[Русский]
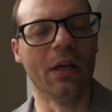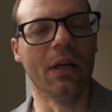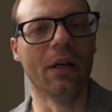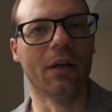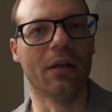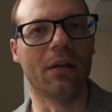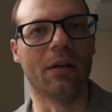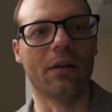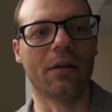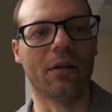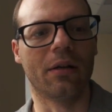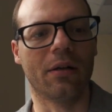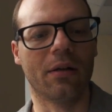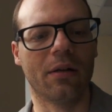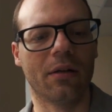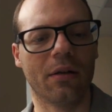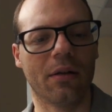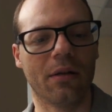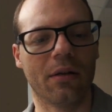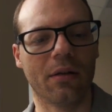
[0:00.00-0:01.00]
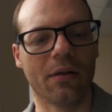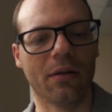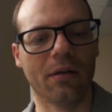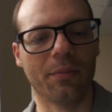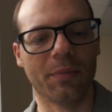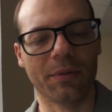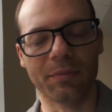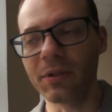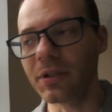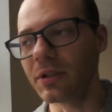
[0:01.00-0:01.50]
А,
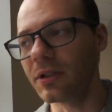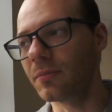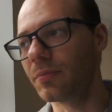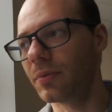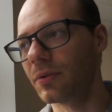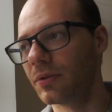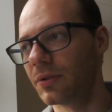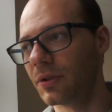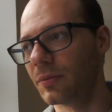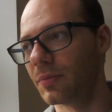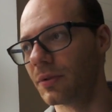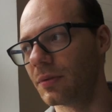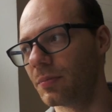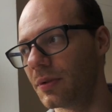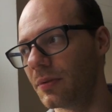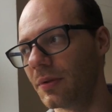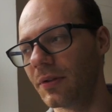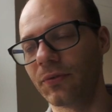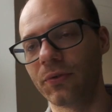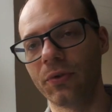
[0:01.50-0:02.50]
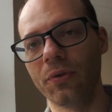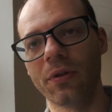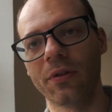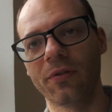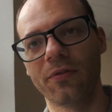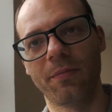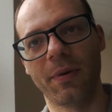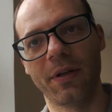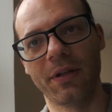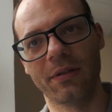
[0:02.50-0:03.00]
под маркетинг понимает
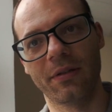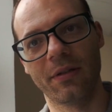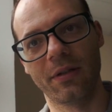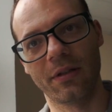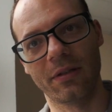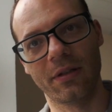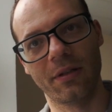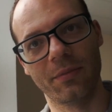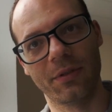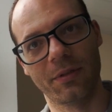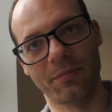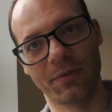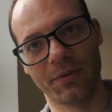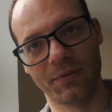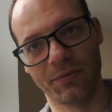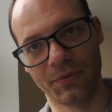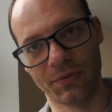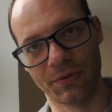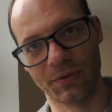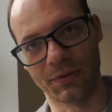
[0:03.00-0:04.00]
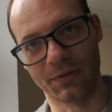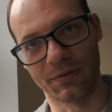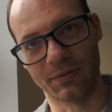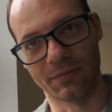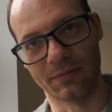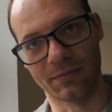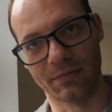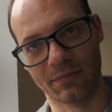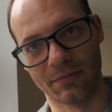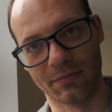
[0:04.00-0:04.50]
Стюхин впаринг и рекламное продвижение.
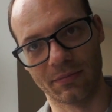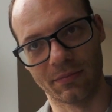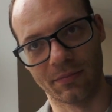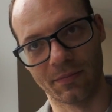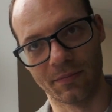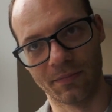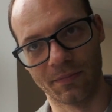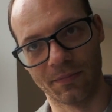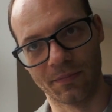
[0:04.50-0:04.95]
Mm-hmm.